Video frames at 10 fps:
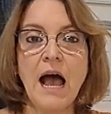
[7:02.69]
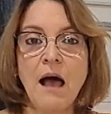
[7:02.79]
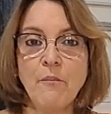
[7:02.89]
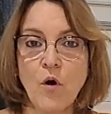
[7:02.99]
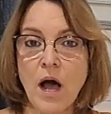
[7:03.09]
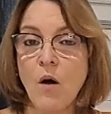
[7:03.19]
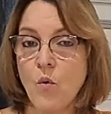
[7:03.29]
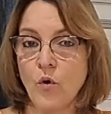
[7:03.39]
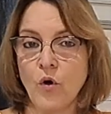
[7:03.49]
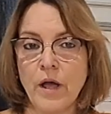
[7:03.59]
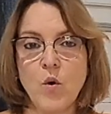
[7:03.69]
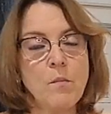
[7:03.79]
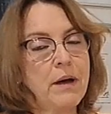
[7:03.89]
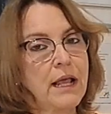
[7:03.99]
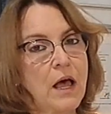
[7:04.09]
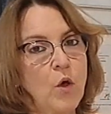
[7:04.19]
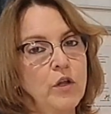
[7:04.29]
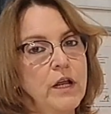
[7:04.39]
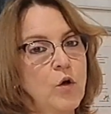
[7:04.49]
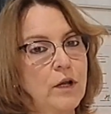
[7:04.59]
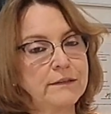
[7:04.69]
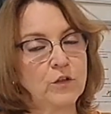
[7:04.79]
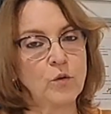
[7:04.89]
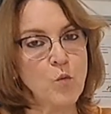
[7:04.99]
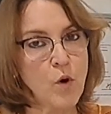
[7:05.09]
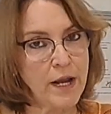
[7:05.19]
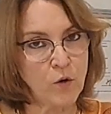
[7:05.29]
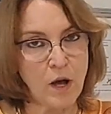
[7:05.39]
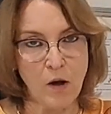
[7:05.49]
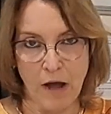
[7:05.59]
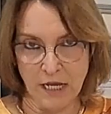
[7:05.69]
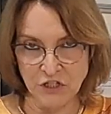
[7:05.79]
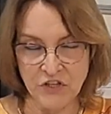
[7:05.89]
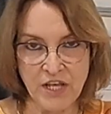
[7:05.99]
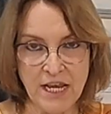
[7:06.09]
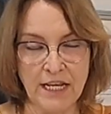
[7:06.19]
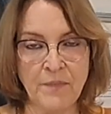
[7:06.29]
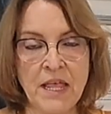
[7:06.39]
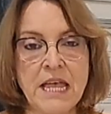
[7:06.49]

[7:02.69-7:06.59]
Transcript: ApoA1 es un marcador del colesterol bueno, HDL,